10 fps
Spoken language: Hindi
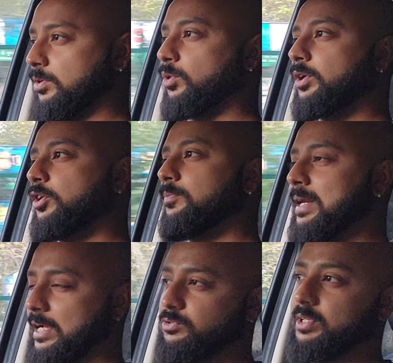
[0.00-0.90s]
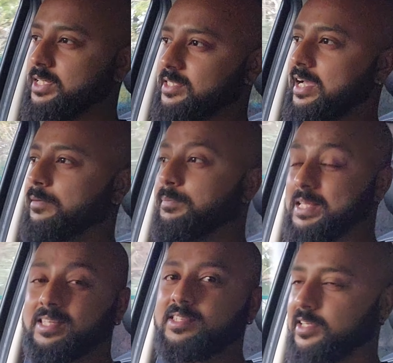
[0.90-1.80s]
रोड के ऊपर एक्चुअली इसका एक
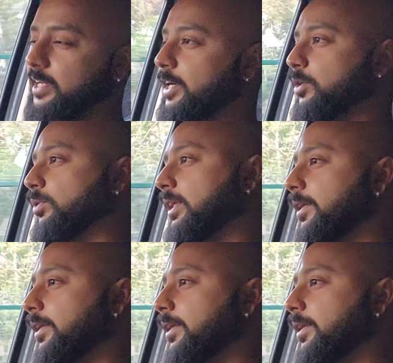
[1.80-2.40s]
प्रेजेंस क्रिएट होता